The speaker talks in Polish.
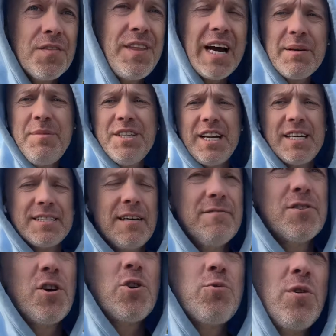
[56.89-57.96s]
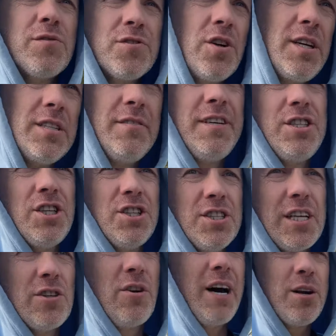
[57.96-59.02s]
tak mi teraz tam wzrosło od wczoraj
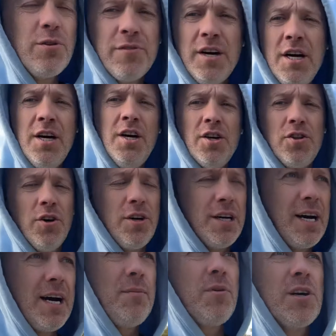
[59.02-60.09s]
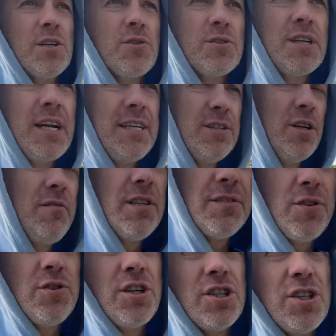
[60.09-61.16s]
200-300 dolarów, no i ja mogę to zrealizować,
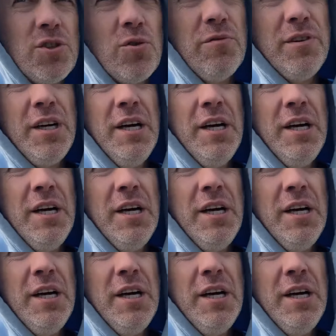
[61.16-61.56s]
wziąć te 300